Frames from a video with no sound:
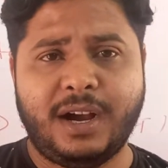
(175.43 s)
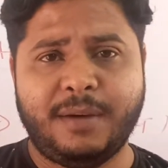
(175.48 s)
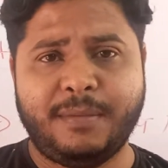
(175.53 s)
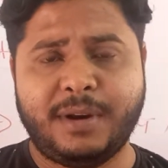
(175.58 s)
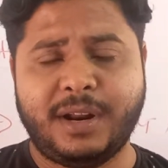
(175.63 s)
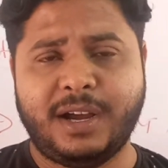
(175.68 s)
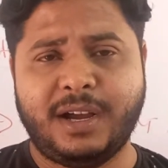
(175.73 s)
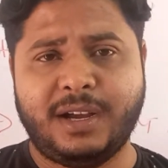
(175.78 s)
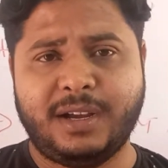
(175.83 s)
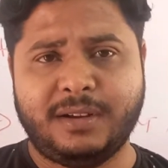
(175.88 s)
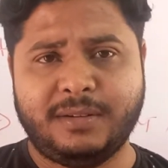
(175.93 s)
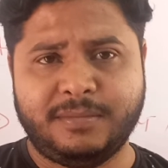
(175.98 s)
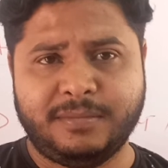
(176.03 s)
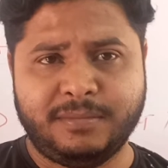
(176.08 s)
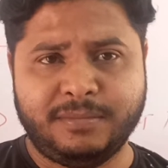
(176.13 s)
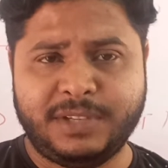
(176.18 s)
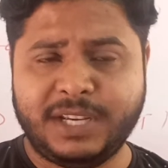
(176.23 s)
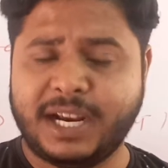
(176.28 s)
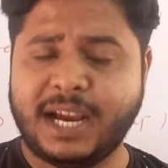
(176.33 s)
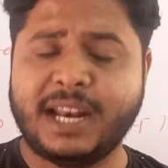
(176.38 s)
আমরা
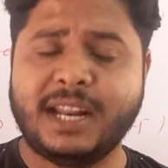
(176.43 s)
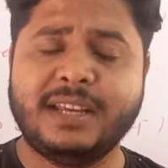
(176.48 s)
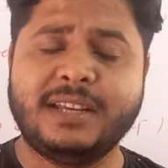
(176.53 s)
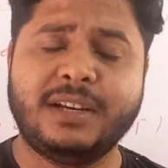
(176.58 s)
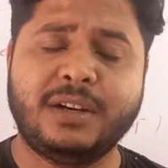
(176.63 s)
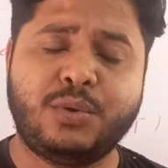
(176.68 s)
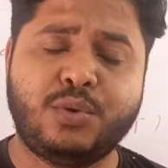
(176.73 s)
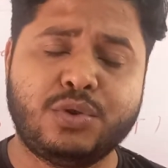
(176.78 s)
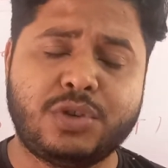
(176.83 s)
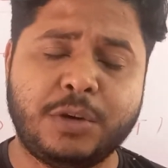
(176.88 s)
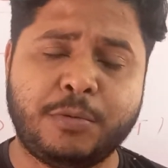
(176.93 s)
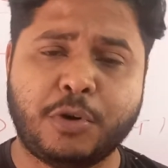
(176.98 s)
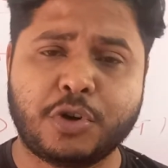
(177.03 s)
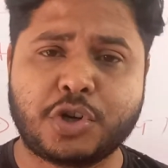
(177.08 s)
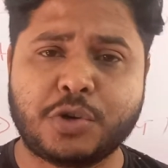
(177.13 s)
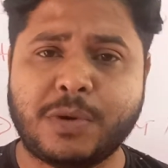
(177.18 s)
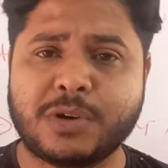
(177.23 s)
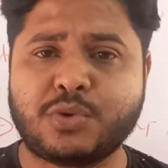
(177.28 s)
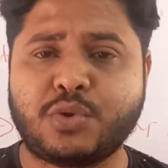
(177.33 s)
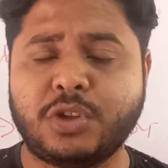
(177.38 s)
যেখানে খুশি
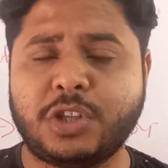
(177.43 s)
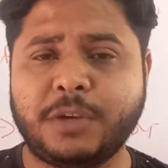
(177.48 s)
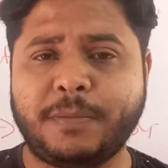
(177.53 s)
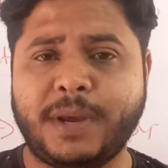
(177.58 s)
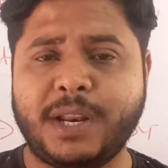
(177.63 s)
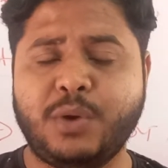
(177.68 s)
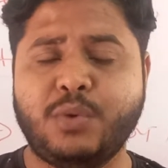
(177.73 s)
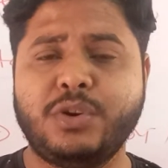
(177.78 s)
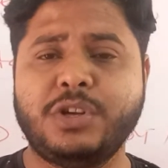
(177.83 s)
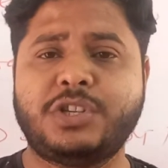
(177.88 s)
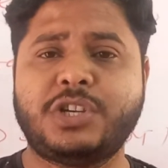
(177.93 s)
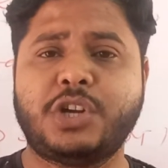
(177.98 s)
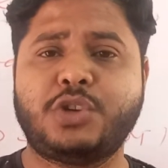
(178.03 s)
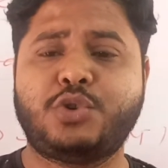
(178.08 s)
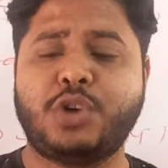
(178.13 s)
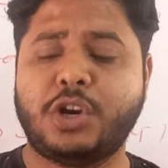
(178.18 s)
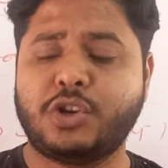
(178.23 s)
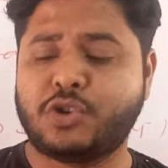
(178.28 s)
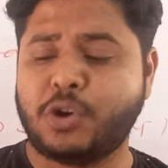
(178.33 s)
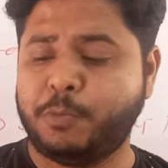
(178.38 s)
বসবাস করতে পারি উনিশের
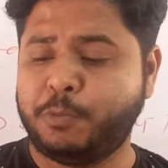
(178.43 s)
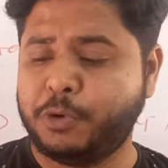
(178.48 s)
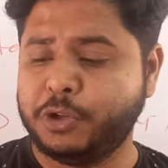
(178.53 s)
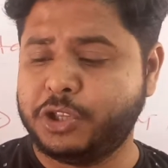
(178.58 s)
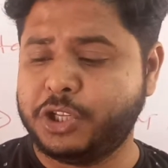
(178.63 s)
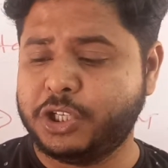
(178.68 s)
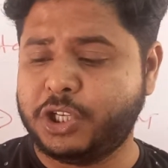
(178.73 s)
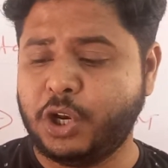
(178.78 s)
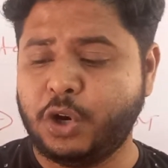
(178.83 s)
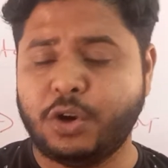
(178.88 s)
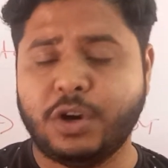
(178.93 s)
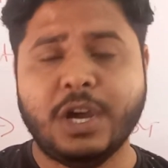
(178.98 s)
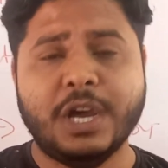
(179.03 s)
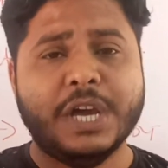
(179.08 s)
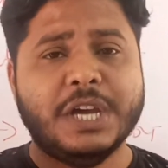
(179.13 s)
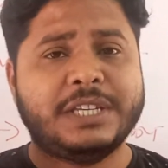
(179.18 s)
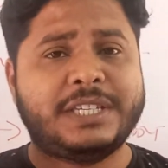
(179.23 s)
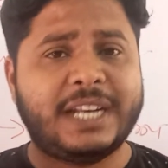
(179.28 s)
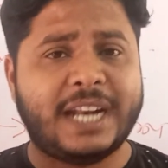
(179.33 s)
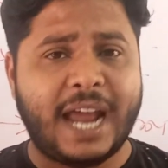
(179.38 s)
ছয়ে সম্পত্তি ছিল
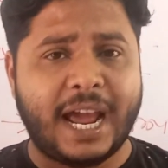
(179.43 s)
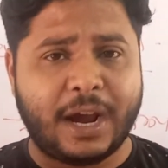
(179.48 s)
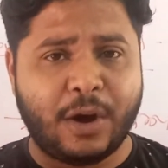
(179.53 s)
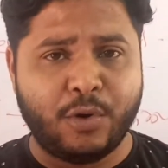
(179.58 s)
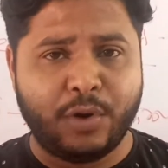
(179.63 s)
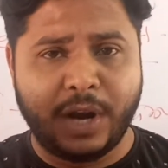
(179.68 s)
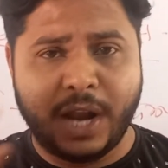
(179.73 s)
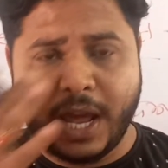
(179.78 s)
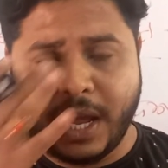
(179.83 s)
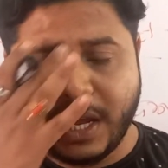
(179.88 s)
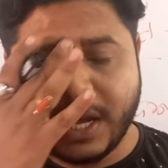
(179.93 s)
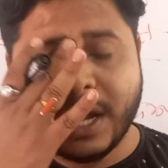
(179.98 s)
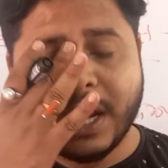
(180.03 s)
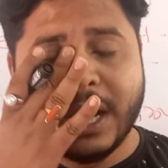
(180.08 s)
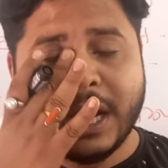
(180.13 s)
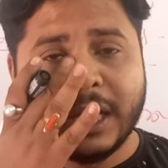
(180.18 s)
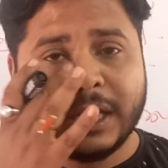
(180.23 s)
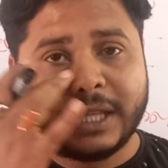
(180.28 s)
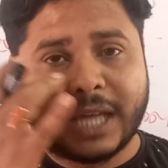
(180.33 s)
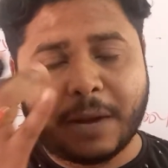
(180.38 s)
সেটা এখন নেই
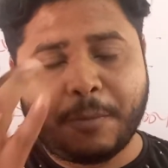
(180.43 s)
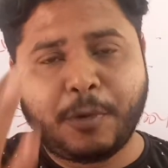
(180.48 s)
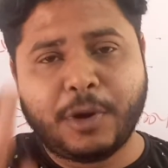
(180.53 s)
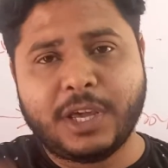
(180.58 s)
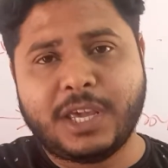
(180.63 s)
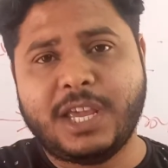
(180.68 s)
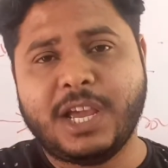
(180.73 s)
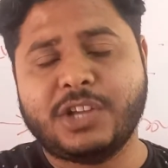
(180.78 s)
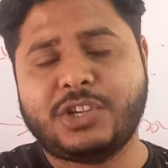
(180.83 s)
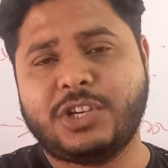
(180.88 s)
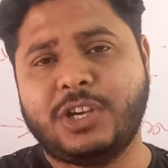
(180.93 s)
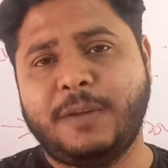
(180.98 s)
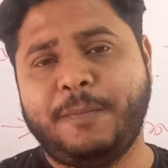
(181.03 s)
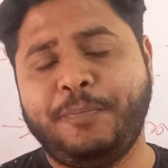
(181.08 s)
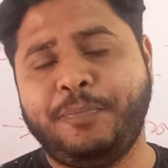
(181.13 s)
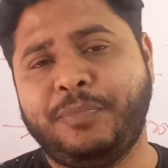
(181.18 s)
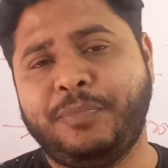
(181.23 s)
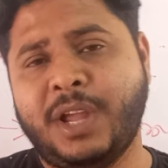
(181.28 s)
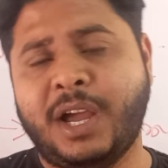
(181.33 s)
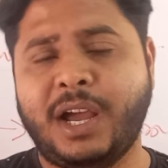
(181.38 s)
তারপরে কি আছে
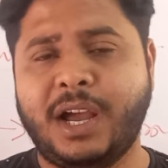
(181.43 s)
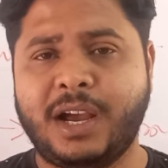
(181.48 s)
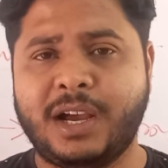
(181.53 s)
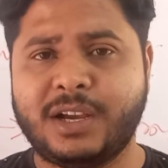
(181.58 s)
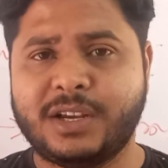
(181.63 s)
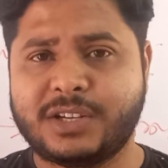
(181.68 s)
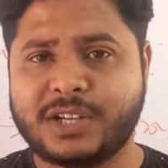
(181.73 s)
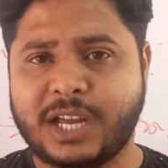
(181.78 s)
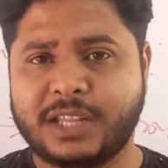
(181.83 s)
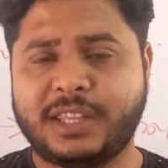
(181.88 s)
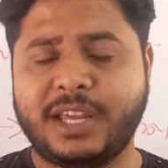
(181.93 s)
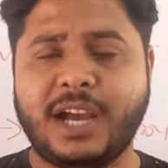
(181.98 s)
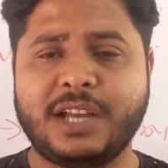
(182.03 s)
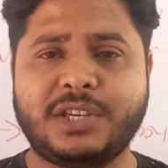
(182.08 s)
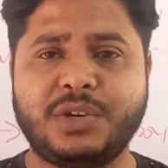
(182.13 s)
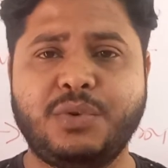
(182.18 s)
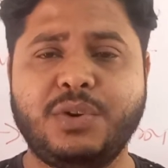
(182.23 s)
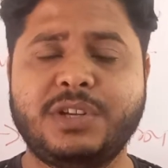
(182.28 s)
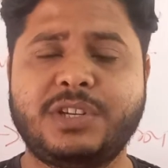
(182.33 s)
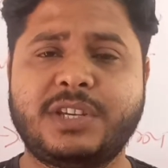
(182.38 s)
না সাথে
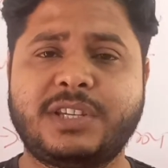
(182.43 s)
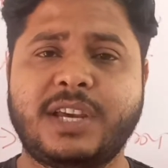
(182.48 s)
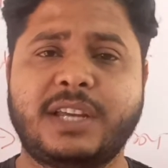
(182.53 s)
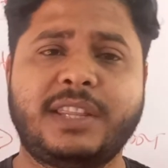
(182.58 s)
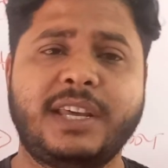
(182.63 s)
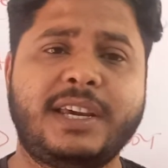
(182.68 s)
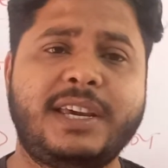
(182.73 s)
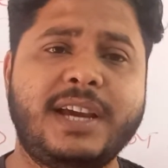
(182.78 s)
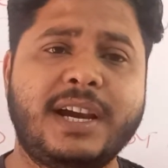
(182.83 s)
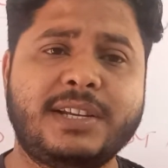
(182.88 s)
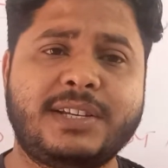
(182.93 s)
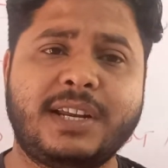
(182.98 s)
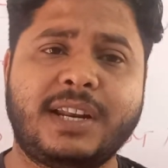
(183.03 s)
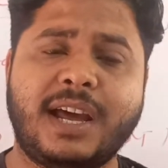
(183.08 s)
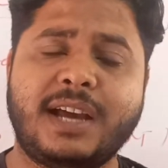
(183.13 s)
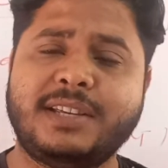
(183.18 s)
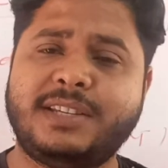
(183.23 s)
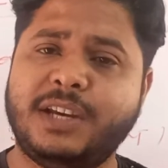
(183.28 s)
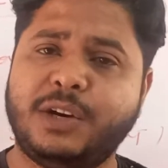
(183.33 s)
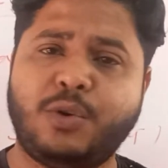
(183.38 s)
আছে উনিশের সাথে কি আছে
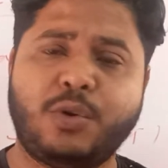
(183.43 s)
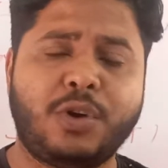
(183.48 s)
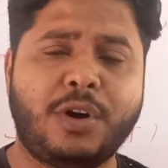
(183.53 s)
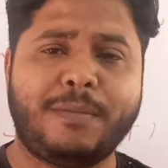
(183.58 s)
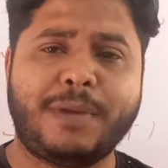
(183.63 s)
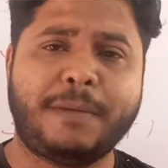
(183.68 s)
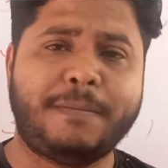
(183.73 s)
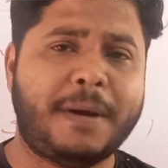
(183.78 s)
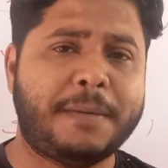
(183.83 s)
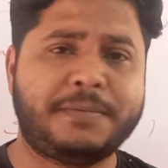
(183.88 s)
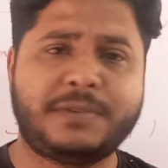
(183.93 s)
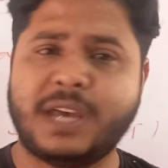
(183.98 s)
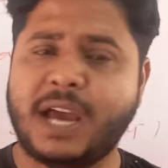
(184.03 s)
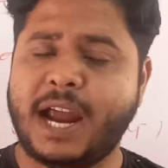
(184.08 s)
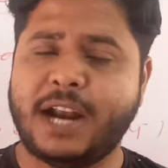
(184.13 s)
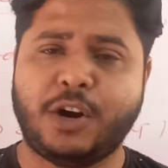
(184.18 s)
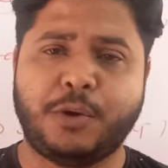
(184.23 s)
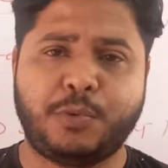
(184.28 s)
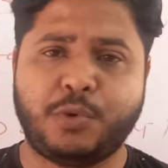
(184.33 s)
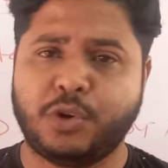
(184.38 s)
না যে কোনো আমরা ব্যবসা
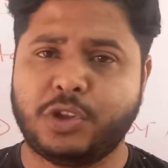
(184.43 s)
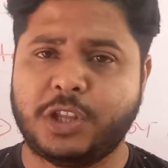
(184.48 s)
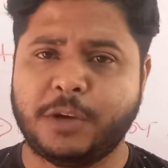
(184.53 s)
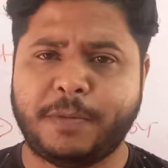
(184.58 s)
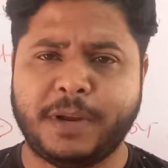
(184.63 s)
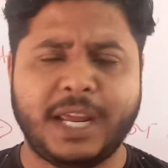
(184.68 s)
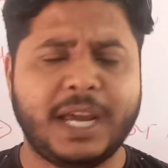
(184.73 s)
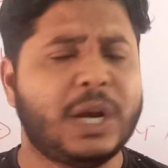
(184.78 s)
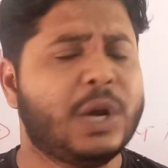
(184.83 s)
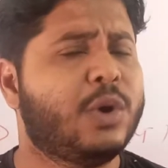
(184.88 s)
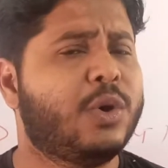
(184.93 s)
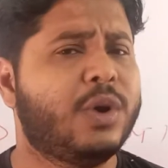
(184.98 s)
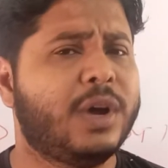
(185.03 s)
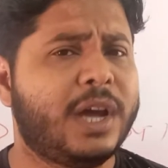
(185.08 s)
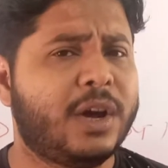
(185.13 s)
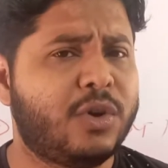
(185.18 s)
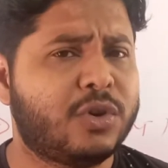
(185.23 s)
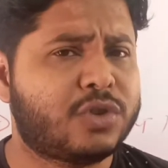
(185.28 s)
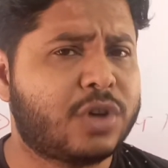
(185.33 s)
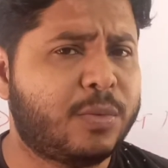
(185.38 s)
অ্যাডপ্ট করতে পারি এগুলো
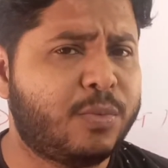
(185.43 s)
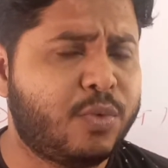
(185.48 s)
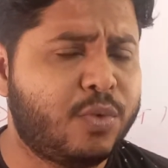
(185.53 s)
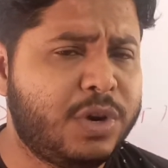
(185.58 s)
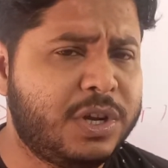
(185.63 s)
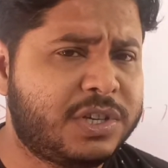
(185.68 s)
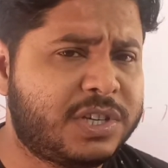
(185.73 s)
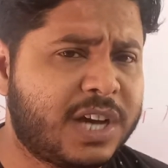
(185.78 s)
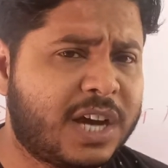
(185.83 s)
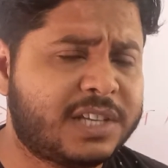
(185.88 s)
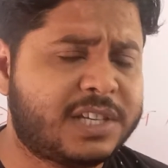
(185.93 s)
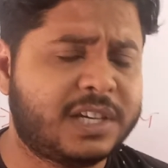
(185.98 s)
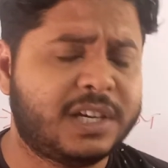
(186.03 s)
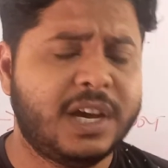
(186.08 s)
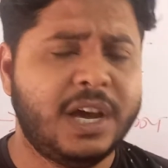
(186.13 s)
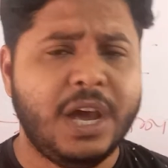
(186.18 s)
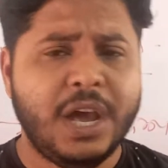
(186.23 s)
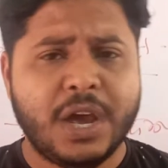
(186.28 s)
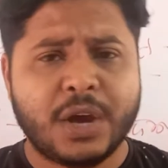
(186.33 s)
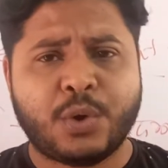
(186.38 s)
এগুলো সব উনিশে আছে
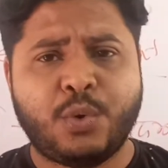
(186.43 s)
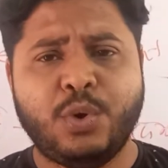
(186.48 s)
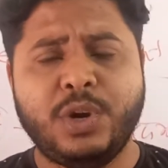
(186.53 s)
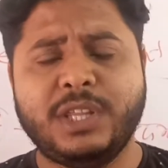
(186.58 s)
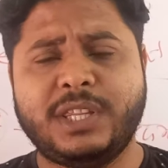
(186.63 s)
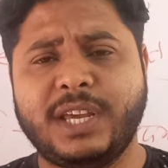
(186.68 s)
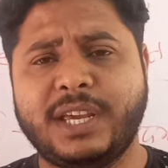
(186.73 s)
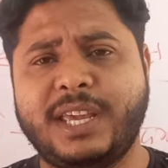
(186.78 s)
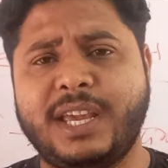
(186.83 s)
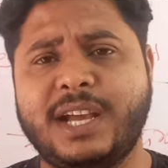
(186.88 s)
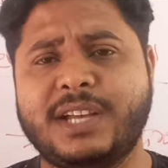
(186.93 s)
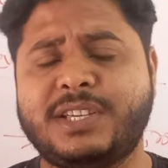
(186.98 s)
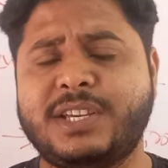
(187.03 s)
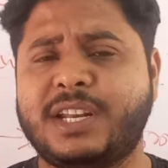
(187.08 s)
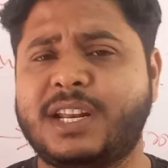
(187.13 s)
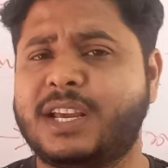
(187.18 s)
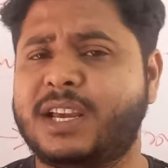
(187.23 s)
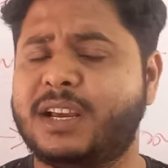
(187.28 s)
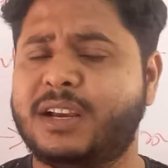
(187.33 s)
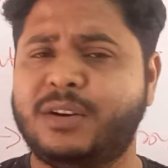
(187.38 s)
কুড়িতে কি আছে
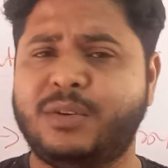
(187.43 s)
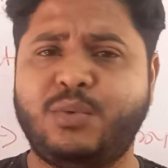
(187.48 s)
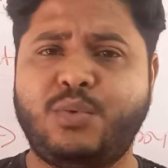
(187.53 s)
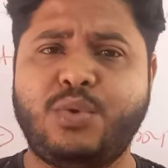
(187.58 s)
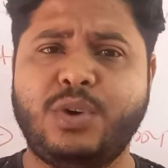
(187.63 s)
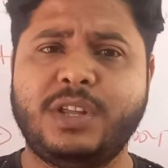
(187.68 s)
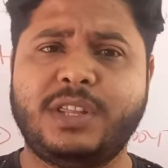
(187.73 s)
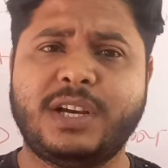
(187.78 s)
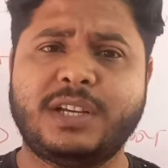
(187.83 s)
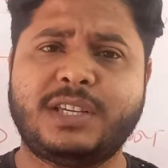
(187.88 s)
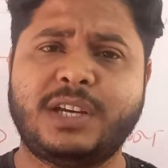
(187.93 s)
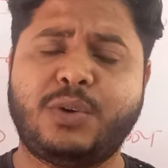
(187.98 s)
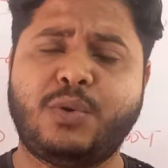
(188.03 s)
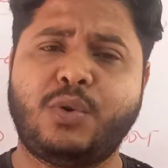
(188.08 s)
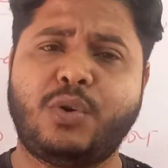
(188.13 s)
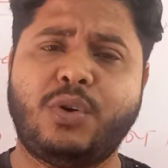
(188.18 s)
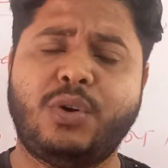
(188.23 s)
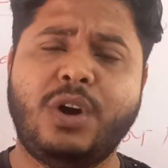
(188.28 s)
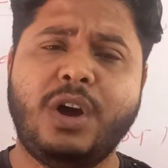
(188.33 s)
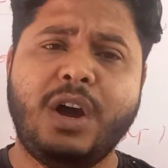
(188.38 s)
না কুড়িতে আছে
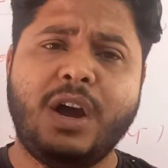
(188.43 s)
কোনো